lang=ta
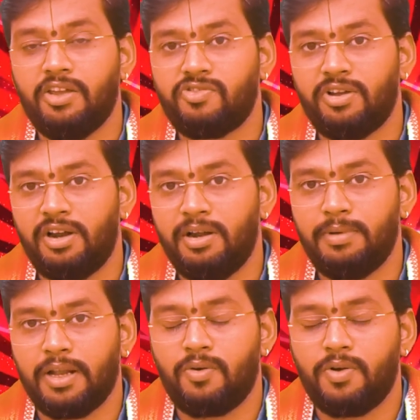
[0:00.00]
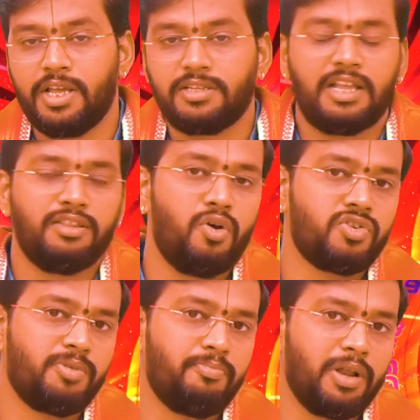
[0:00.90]
ஏற்றங்கள் பெறக்கூடிய
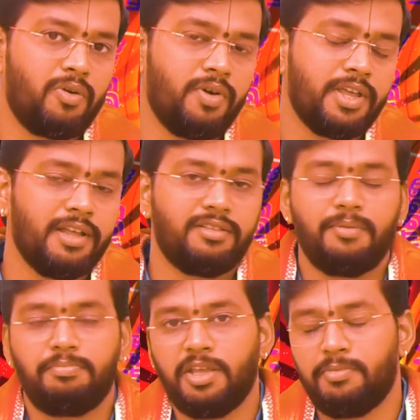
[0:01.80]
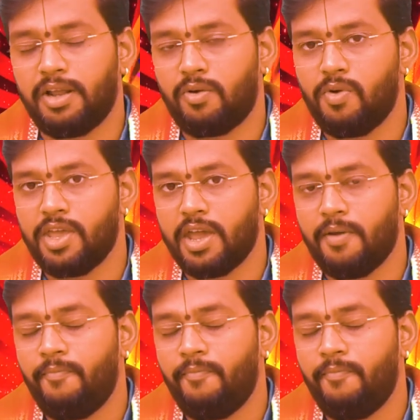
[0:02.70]
சந்தோஷம் பெறக்கூடிய திருப்தி பெறக்கூடிய